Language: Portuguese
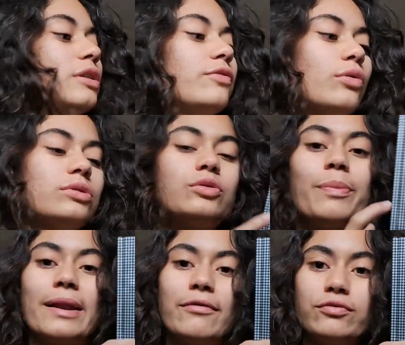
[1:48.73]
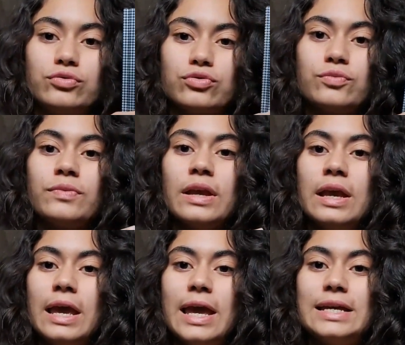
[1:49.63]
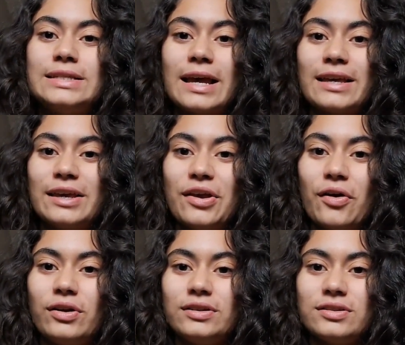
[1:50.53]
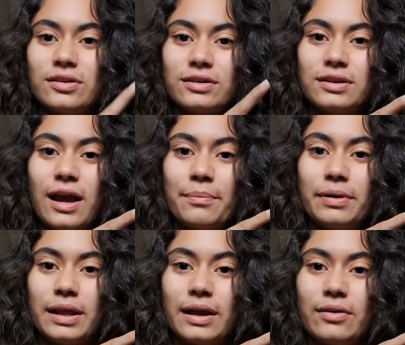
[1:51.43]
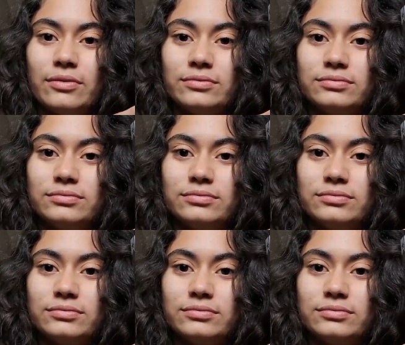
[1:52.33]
volta do parafuso. Esse aqui, olha só que capa legal.